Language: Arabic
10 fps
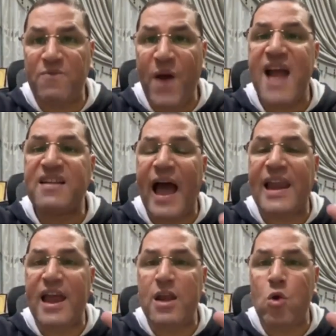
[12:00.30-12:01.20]
رفعت
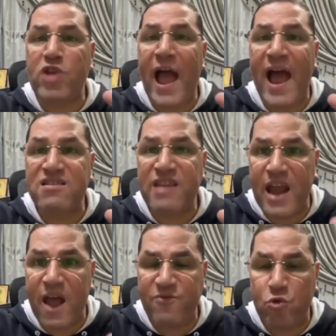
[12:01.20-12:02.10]
على انه تحدى
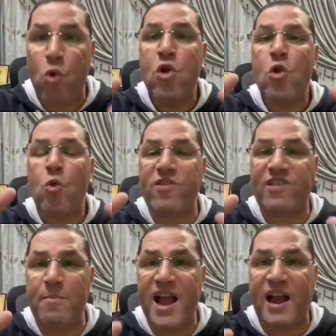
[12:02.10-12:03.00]
نفسه
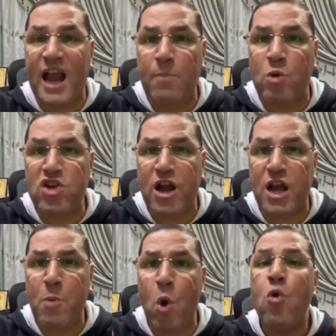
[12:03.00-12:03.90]
وسمع كلام
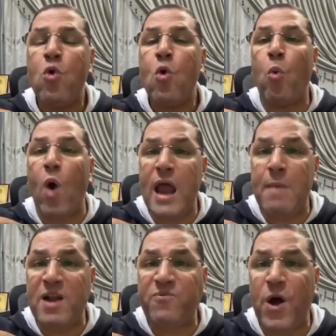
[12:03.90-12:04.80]
مدربه
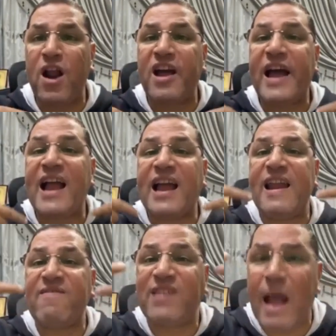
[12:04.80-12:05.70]
وانا بتفرج
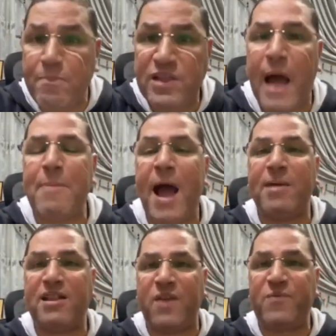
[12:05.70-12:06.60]
عشان استمتع
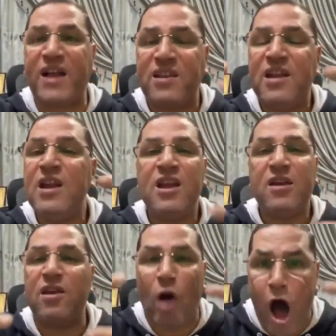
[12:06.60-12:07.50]
باحمد رفعت
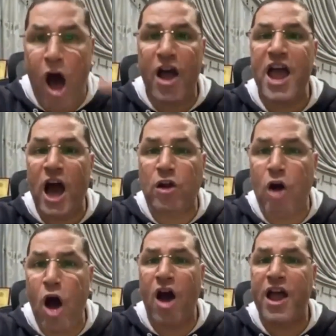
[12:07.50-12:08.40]
رائع
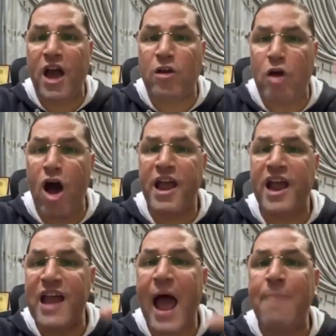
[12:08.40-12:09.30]
رائع
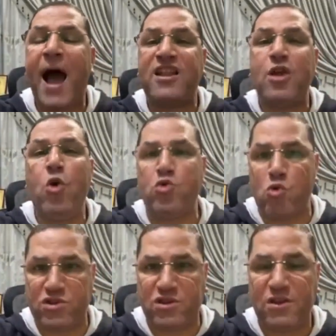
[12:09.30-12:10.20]
رائع لابعد
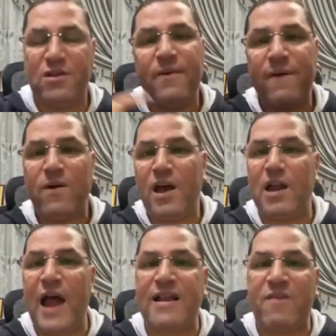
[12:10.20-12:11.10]
الحدود
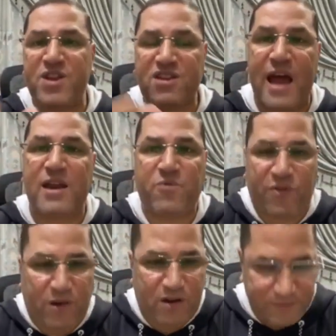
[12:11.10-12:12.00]
الهدف الثاني
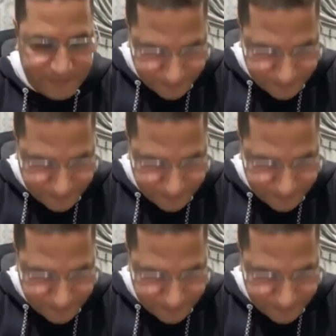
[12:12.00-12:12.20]
اتفضل